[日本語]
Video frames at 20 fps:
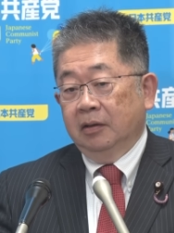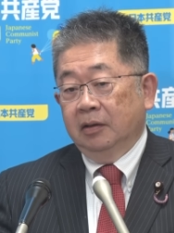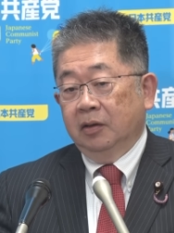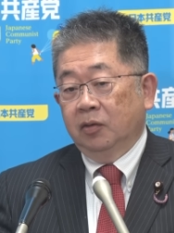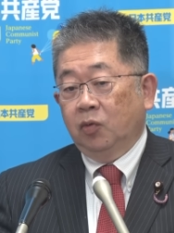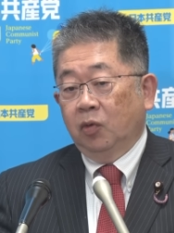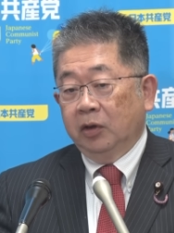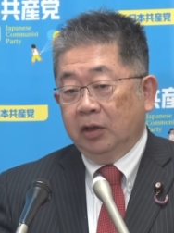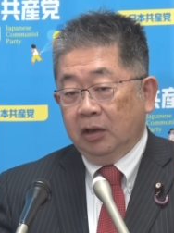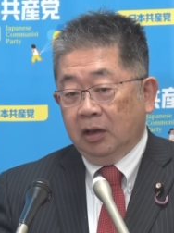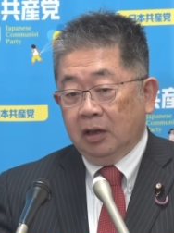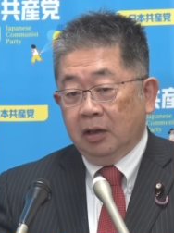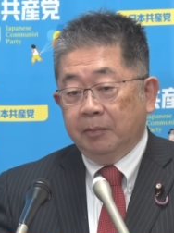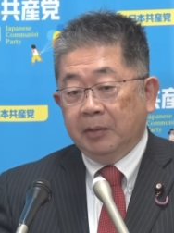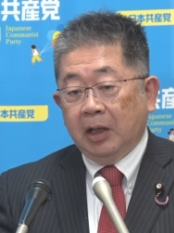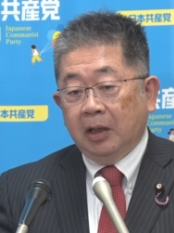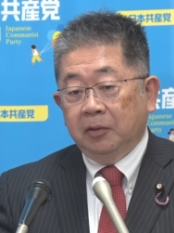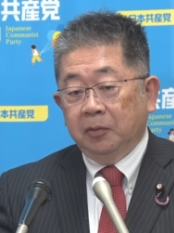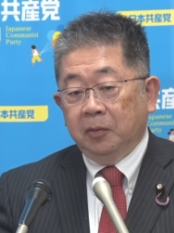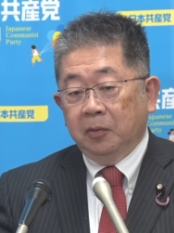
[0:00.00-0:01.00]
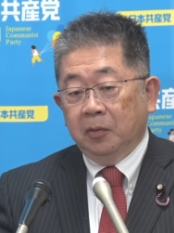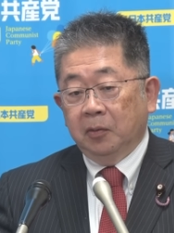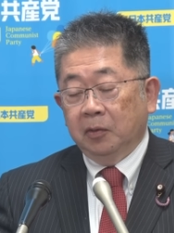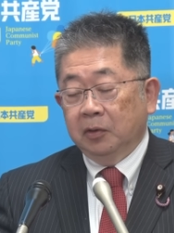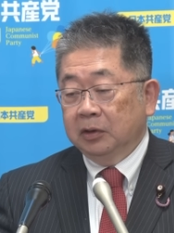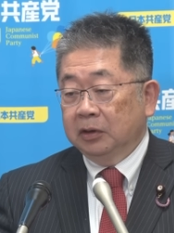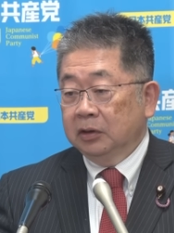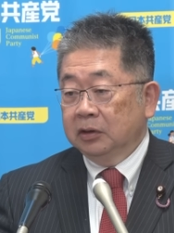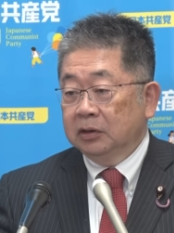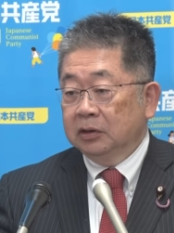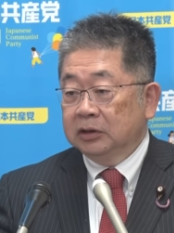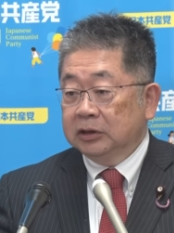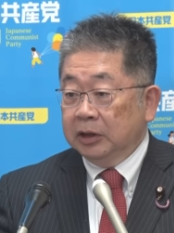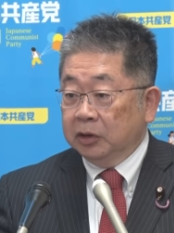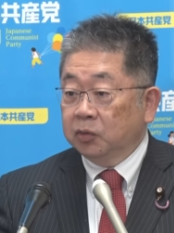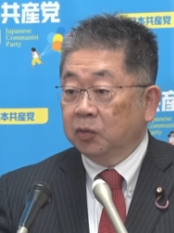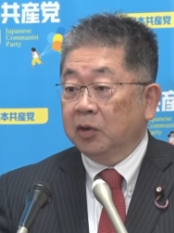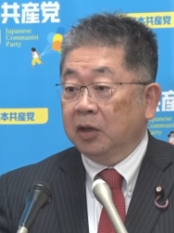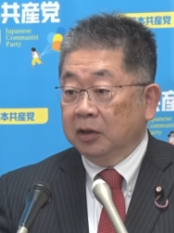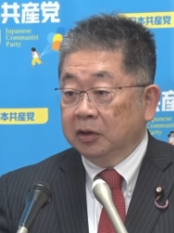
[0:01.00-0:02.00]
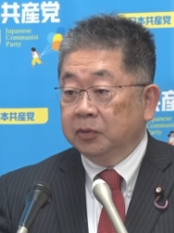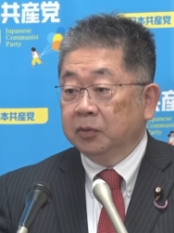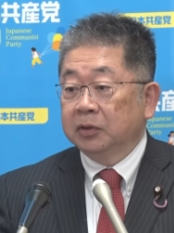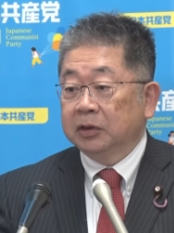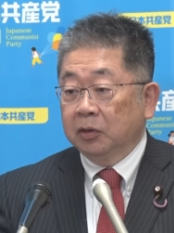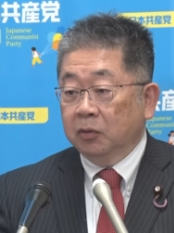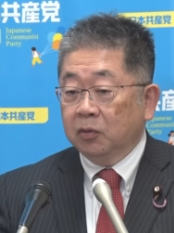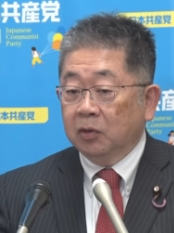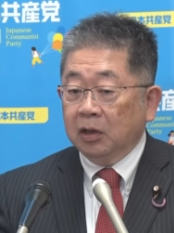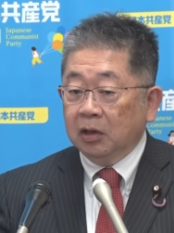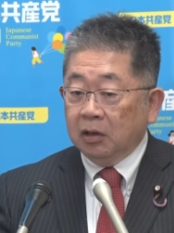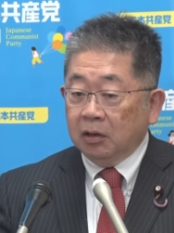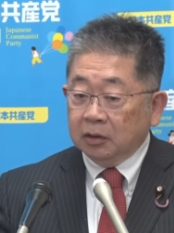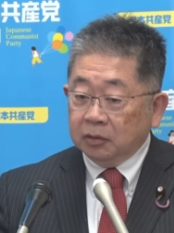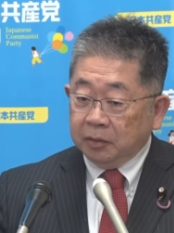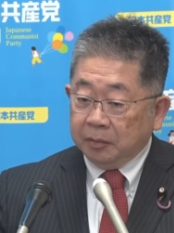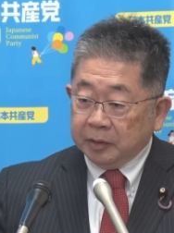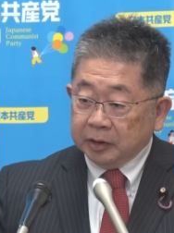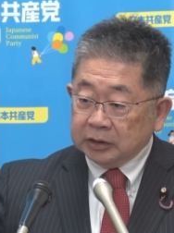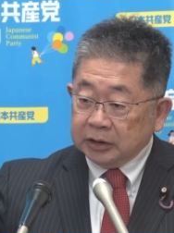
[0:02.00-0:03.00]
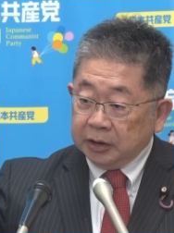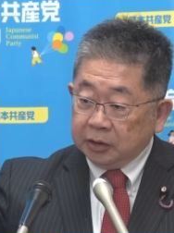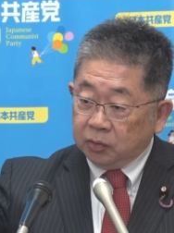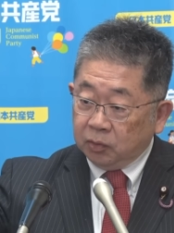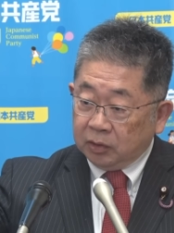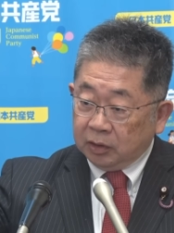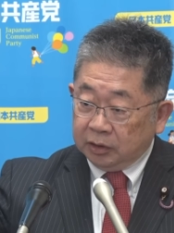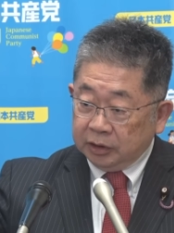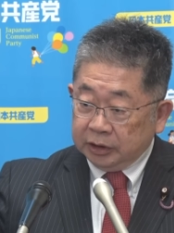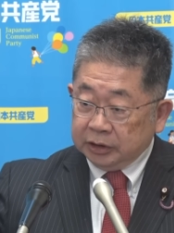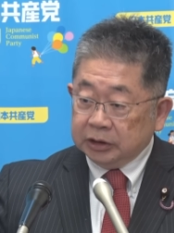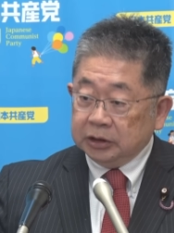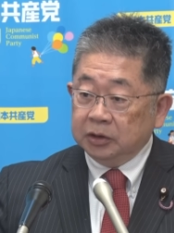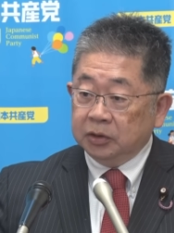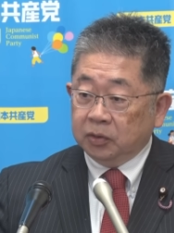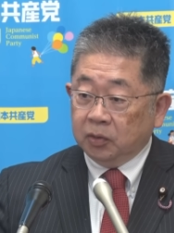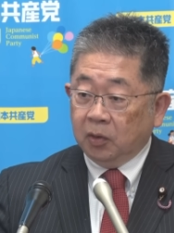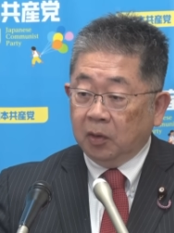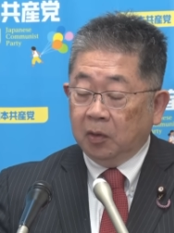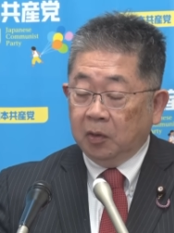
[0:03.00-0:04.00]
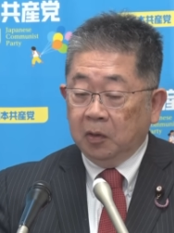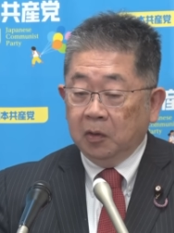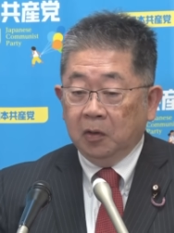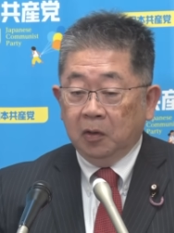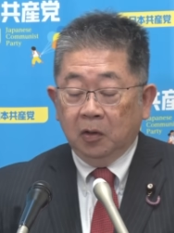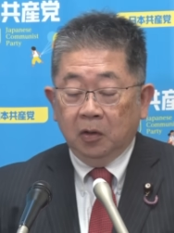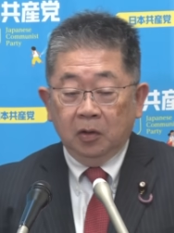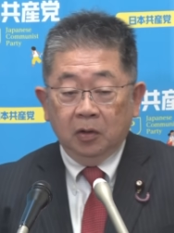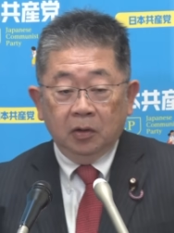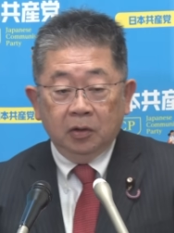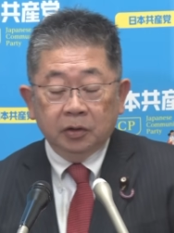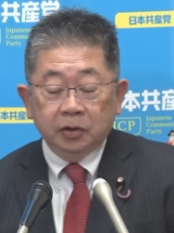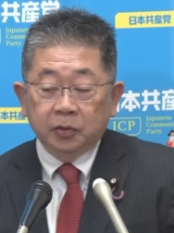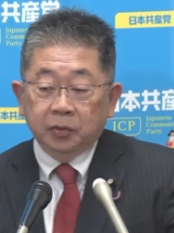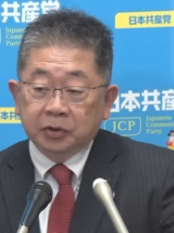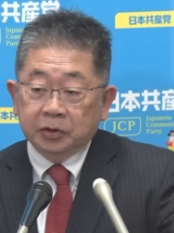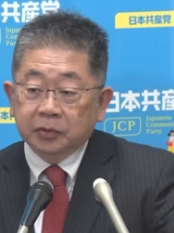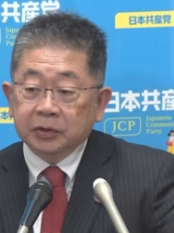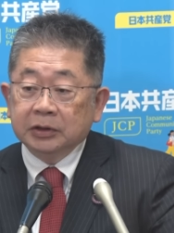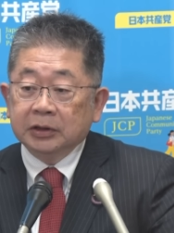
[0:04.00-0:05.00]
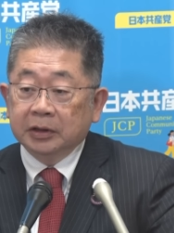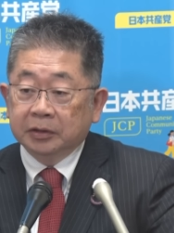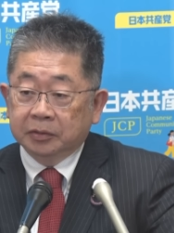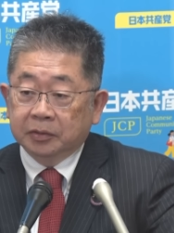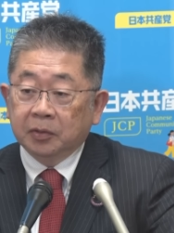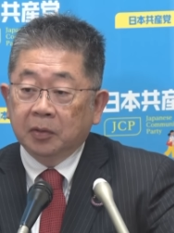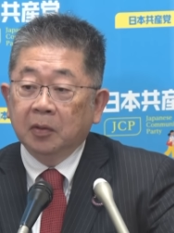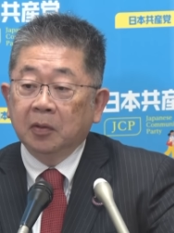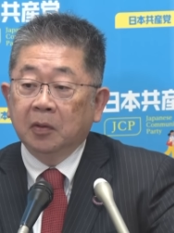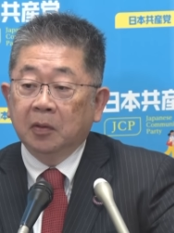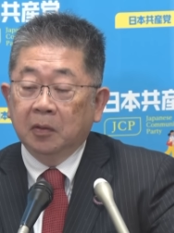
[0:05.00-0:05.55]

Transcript: でこれから、まあ、あの政党間協議で、これからあとはまあ政党間できちんと協議をしていくと。